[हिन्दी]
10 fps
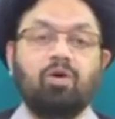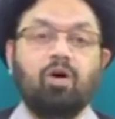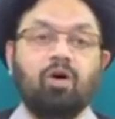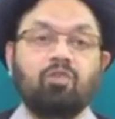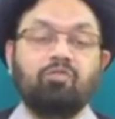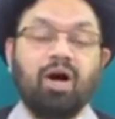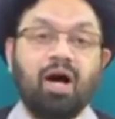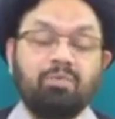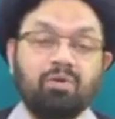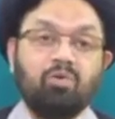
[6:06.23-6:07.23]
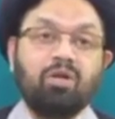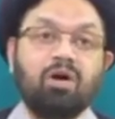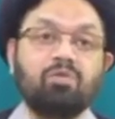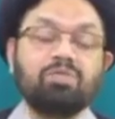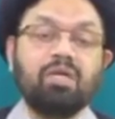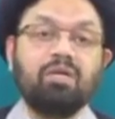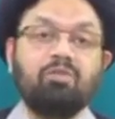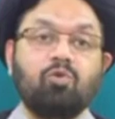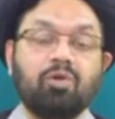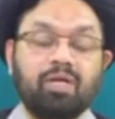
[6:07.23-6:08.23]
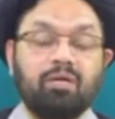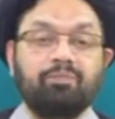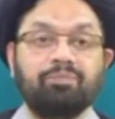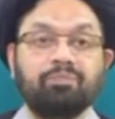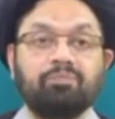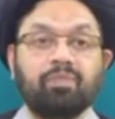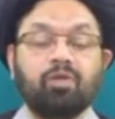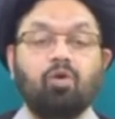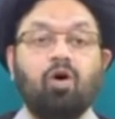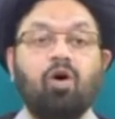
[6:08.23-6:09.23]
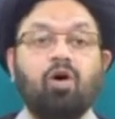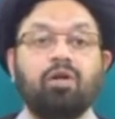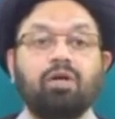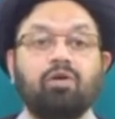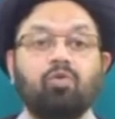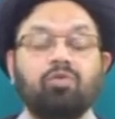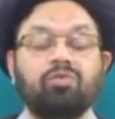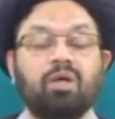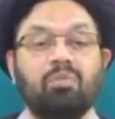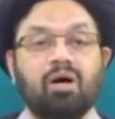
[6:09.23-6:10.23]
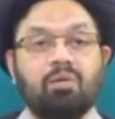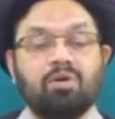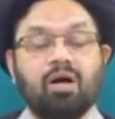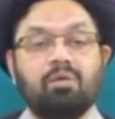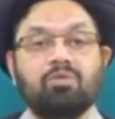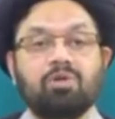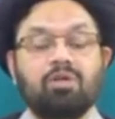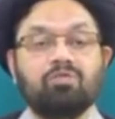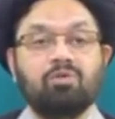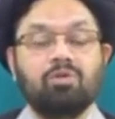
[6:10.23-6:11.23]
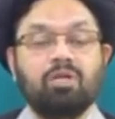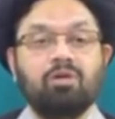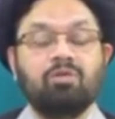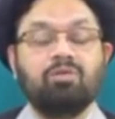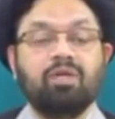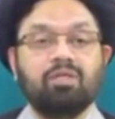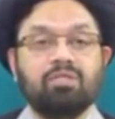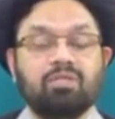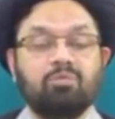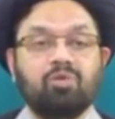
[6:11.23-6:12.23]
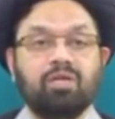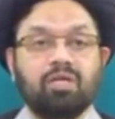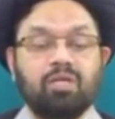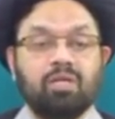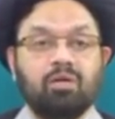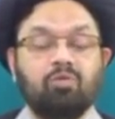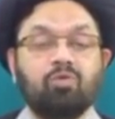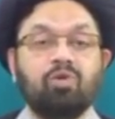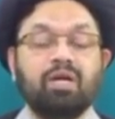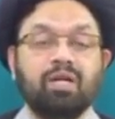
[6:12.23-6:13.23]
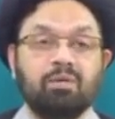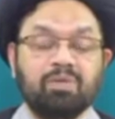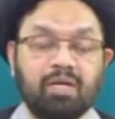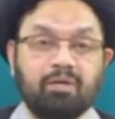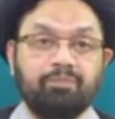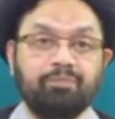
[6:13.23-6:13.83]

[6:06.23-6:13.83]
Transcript: और वहाबी मुल्लाओं से कि वो उठें और उन तमाम कामों की जो उन्होंने और उनकी तंजीमों ने किए उनको कंडेम करें